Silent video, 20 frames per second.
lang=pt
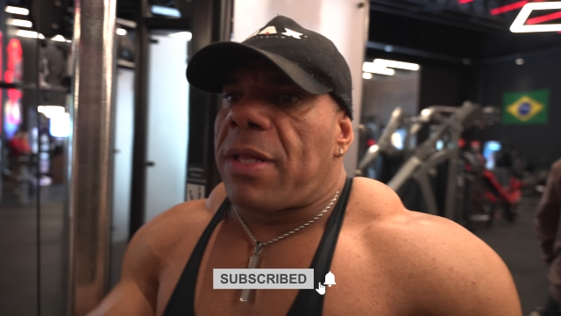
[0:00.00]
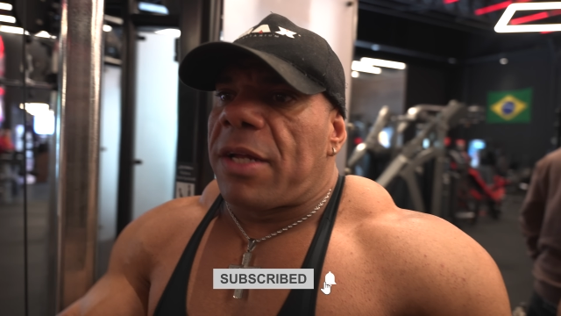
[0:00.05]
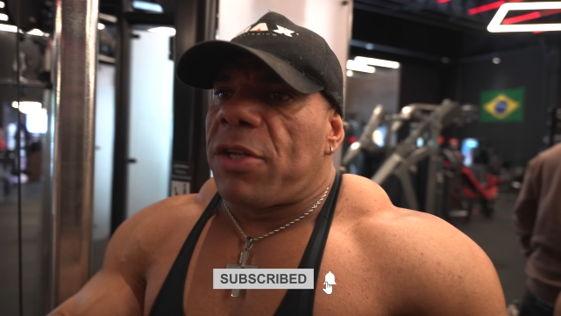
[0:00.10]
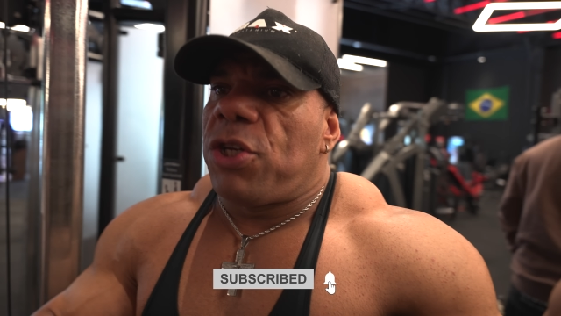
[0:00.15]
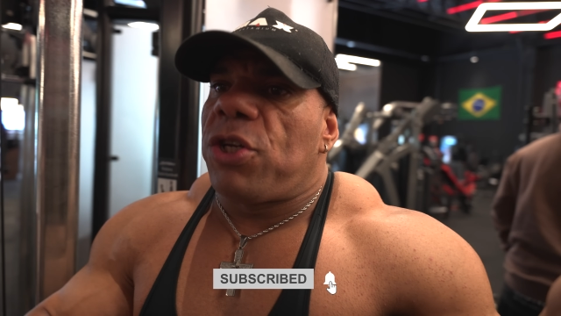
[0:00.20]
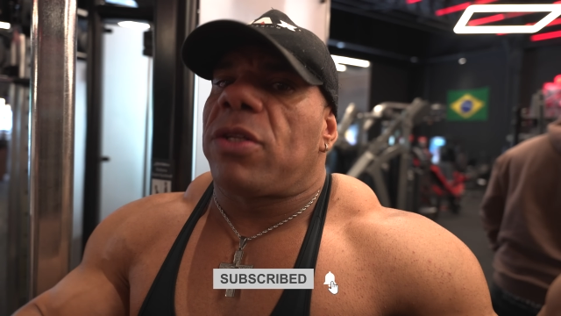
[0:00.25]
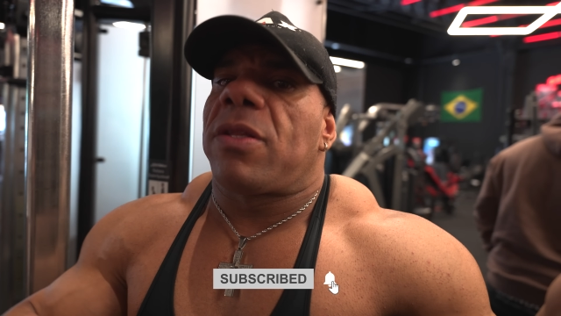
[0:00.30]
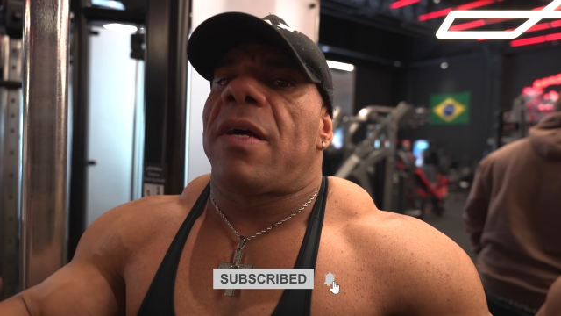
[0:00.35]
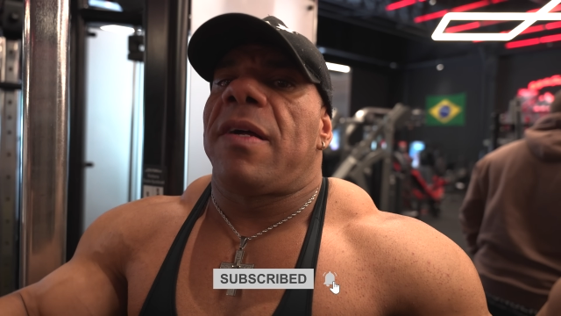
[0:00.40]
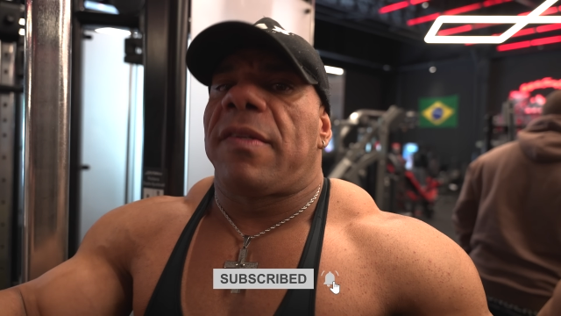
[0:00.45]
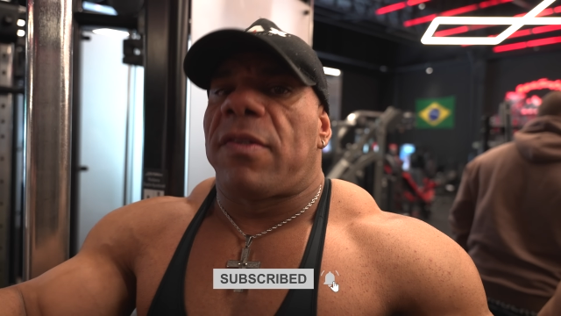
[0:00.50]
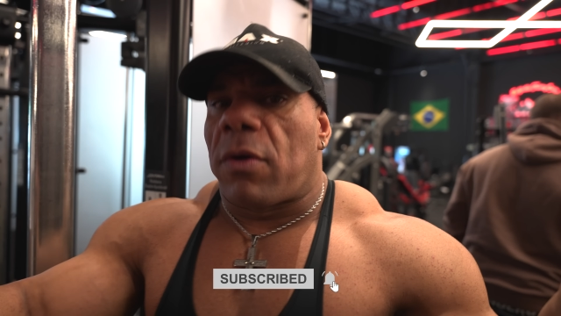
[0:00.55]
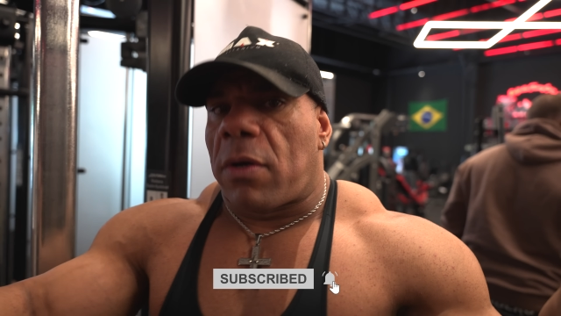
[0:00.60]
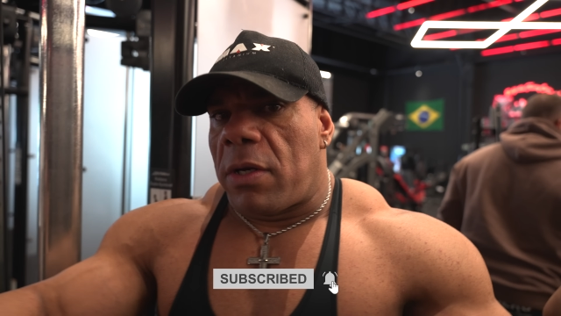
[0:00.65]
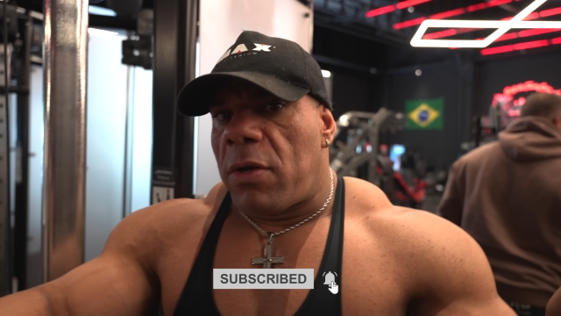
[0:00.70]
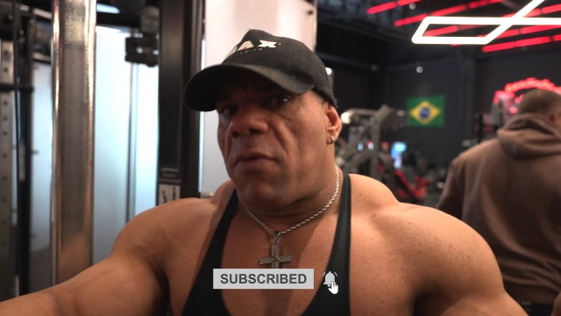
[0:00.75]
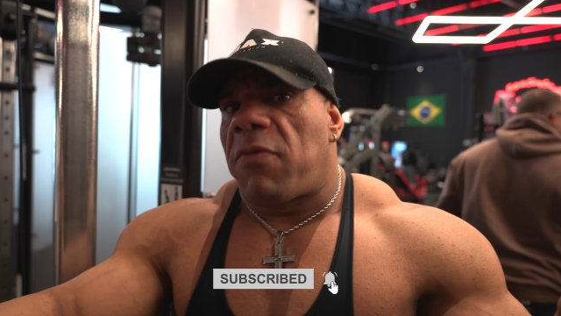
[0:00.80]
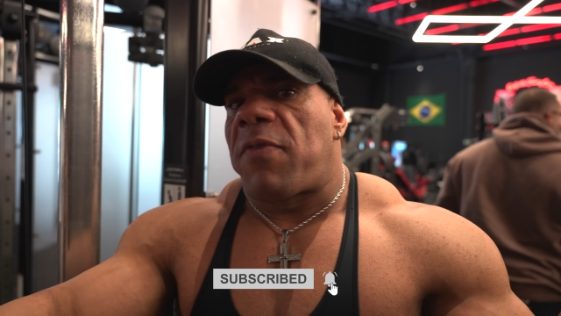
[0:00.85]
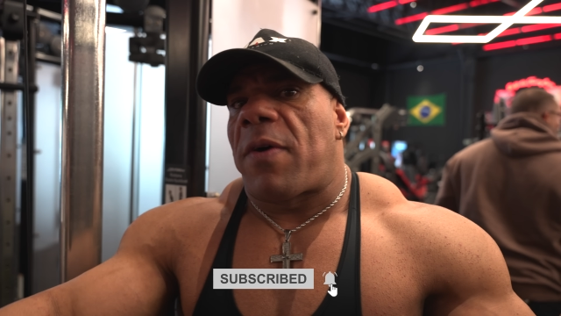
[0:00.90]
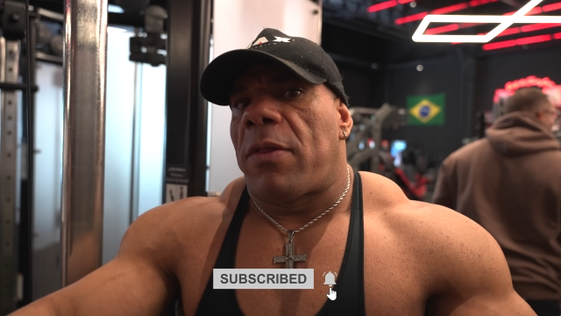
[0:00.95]
da distância,
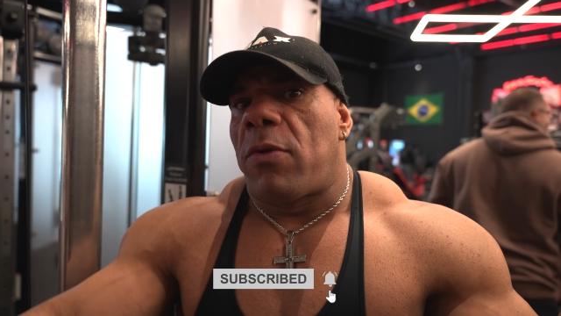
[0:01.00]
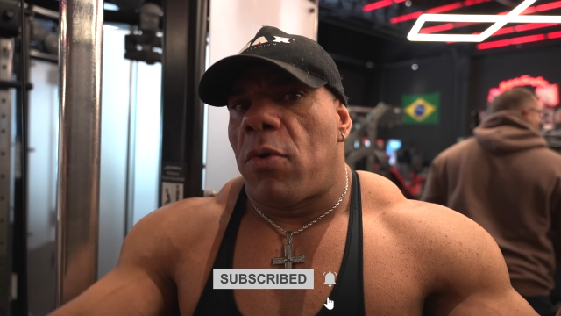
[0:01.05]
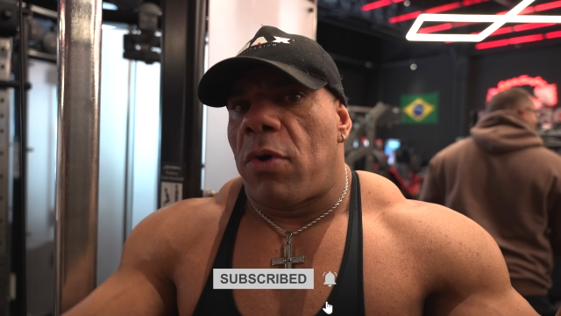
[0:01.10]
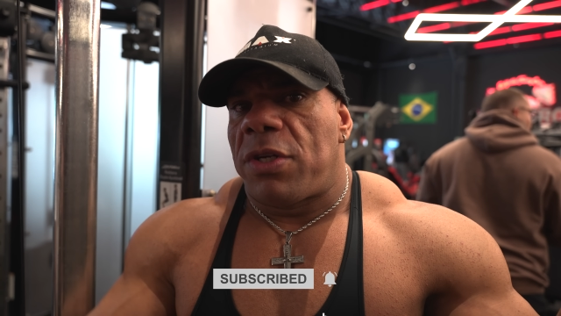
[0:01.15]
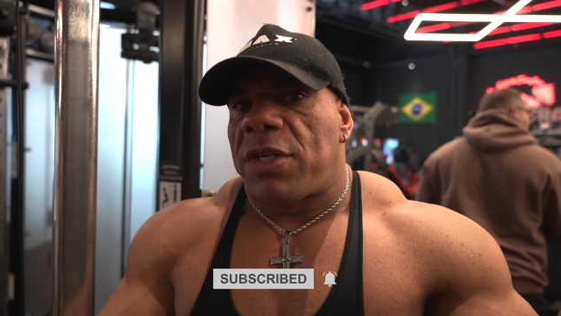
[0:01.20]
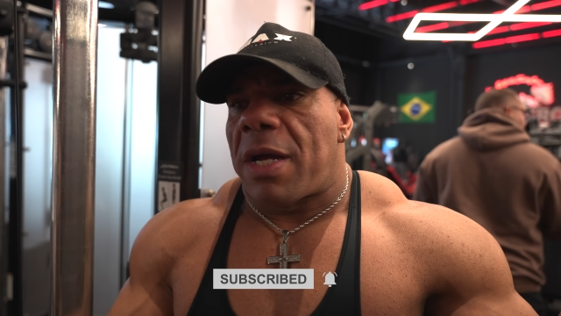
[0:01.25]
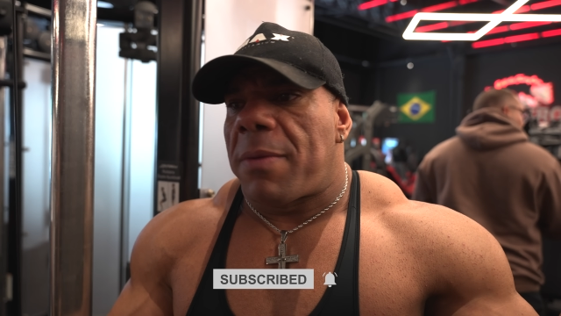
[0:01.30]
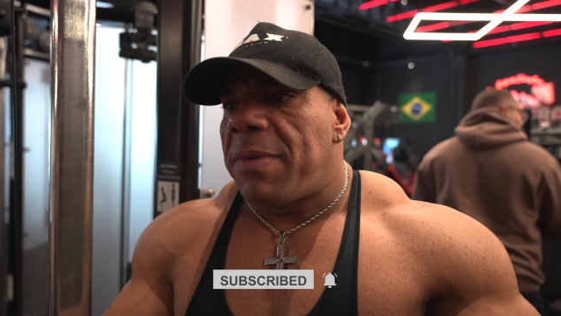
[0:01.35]
como eu falo hoje,